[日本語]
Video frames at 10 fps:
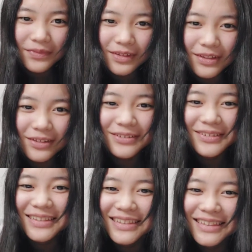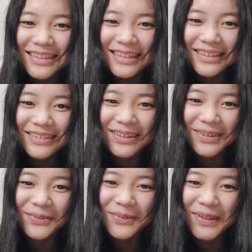入金してなくて
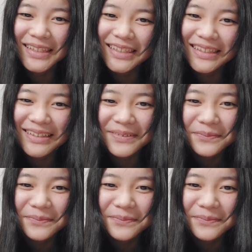止まってた。